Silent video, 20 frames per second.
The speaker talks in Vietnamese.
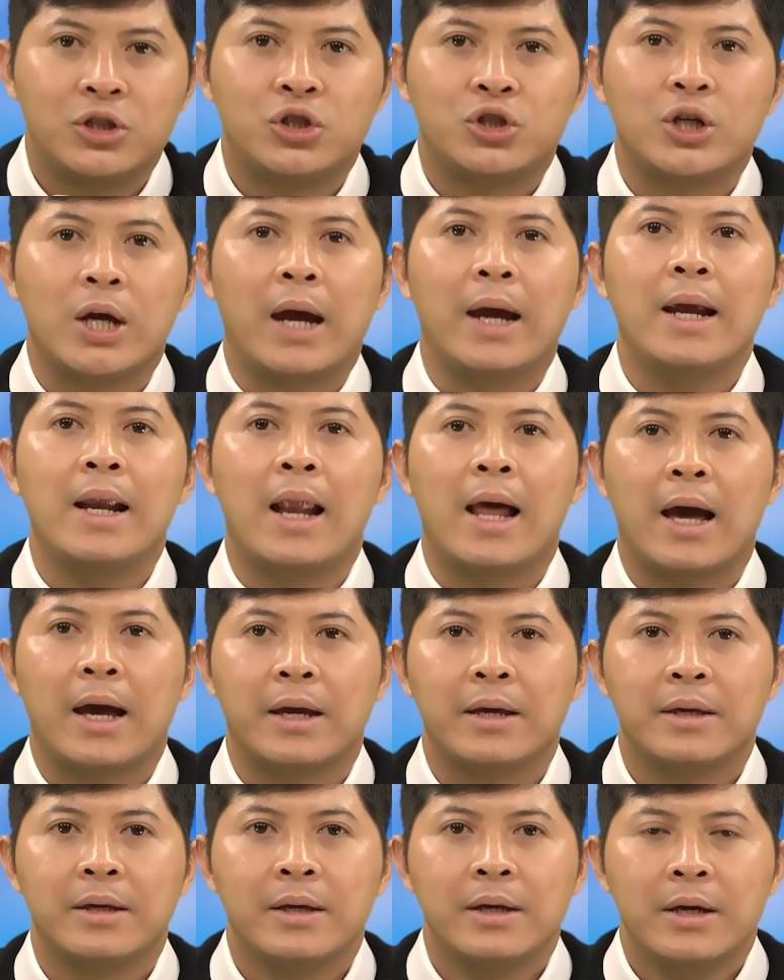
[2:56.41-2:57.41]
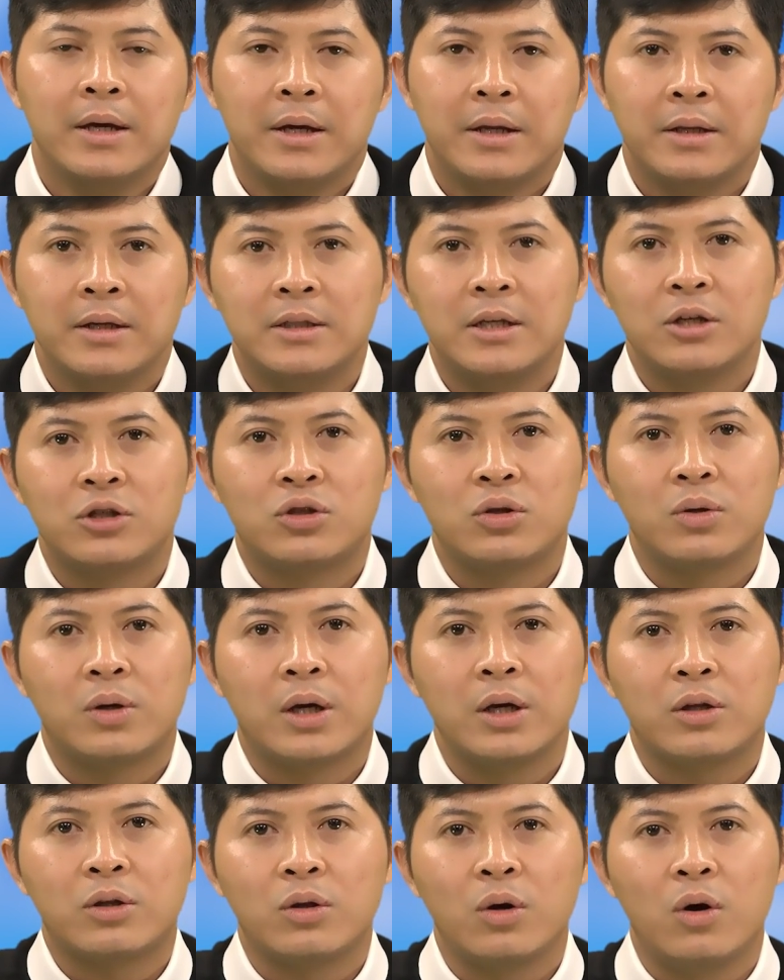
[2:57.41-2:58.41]
trái lại Đức Giêsu
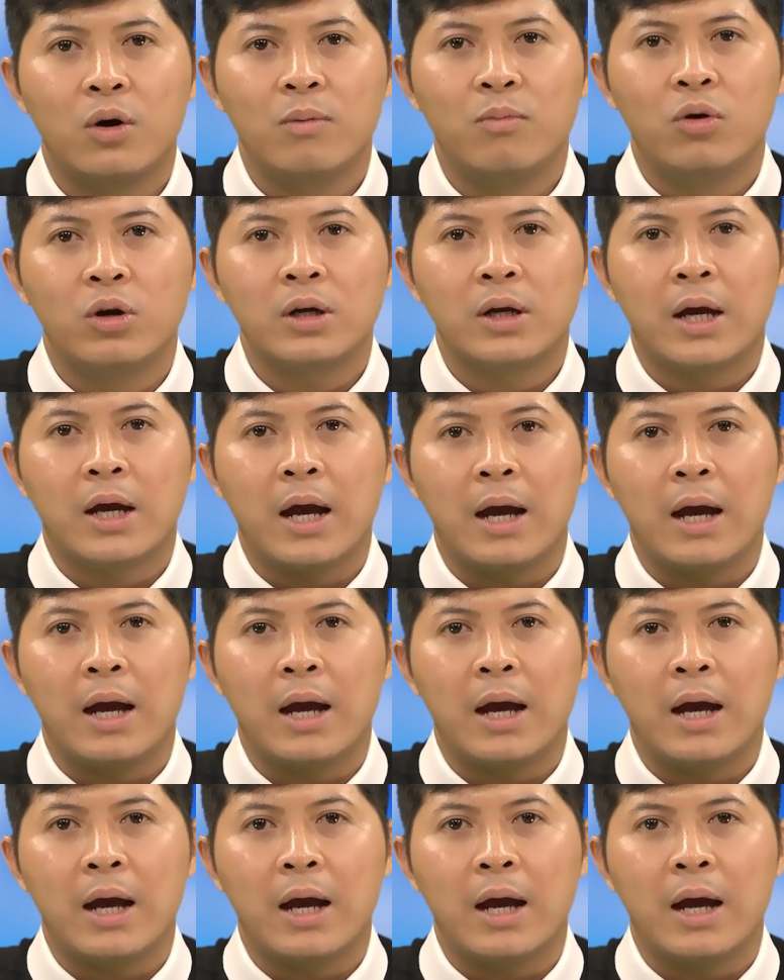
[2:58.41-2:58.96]
Kitô muốn